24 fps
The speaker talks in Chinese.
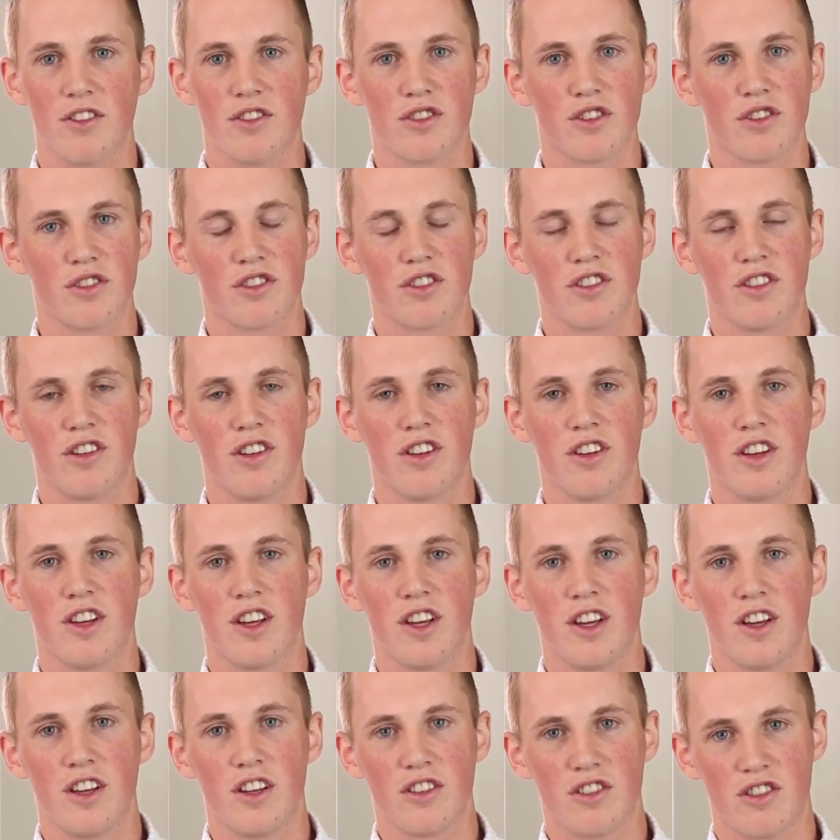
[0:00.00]
就是
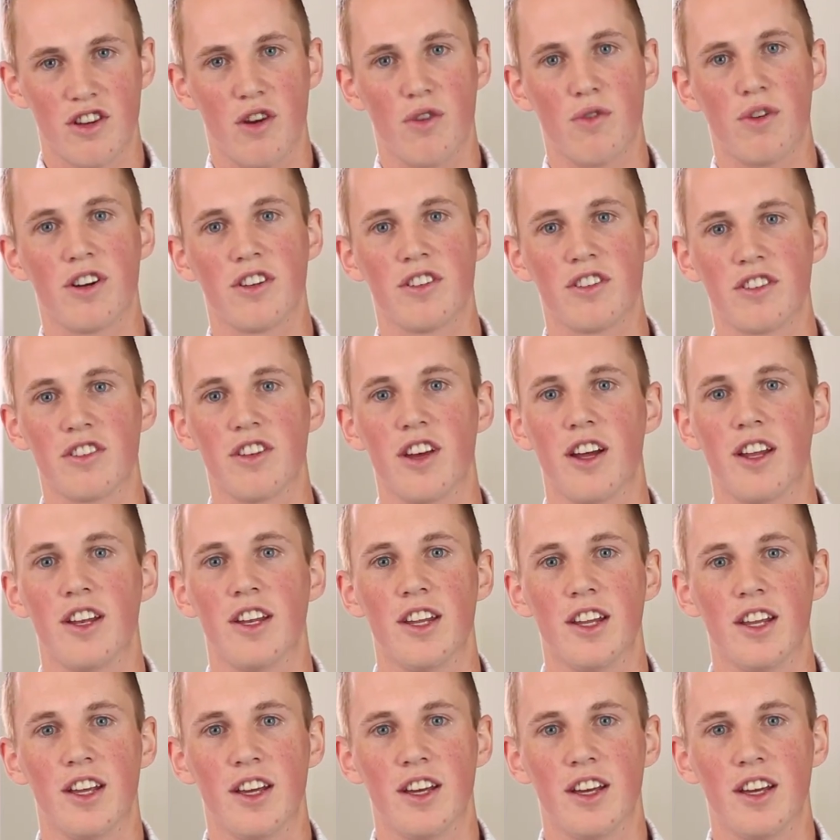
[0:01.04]
求问神。